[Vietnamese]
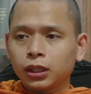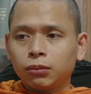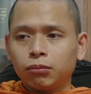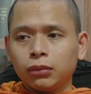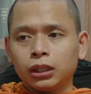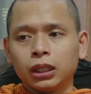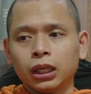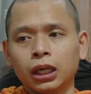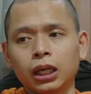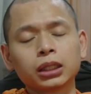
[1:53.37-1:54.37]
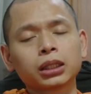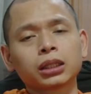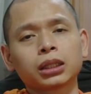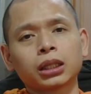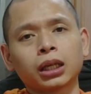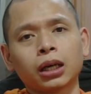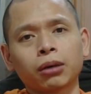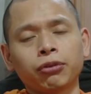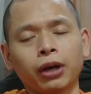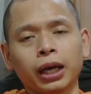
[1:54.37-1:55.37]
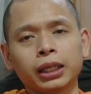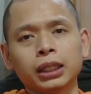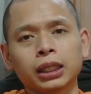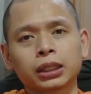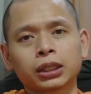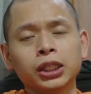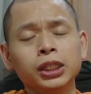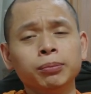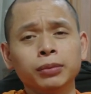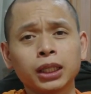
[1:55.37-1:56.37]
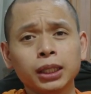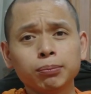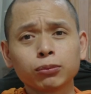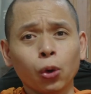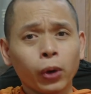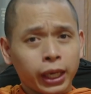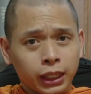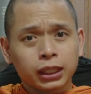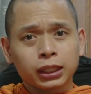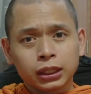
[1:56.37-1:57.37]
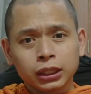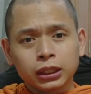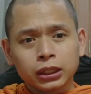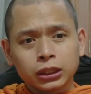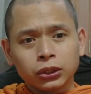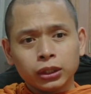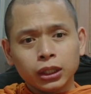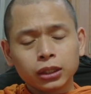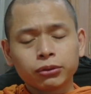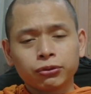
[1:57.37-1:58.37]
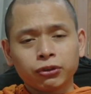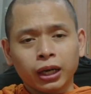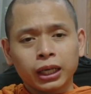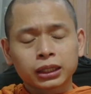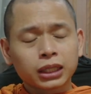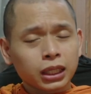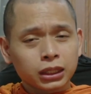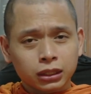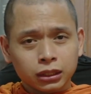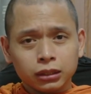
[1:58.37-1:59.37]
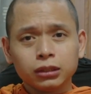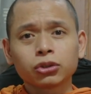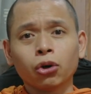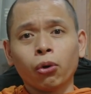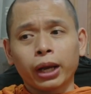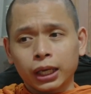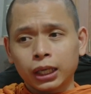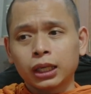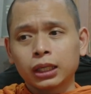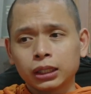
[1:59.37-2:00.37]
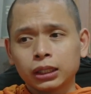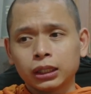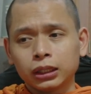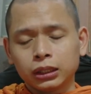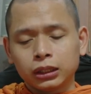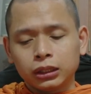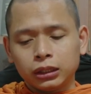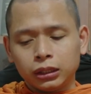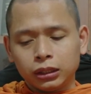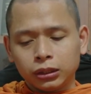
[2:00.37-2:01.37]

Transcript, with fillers: mình à, ít à, phải tìm kiếm đồ ăn rồi ít phải cất trữ đồ ăn rồi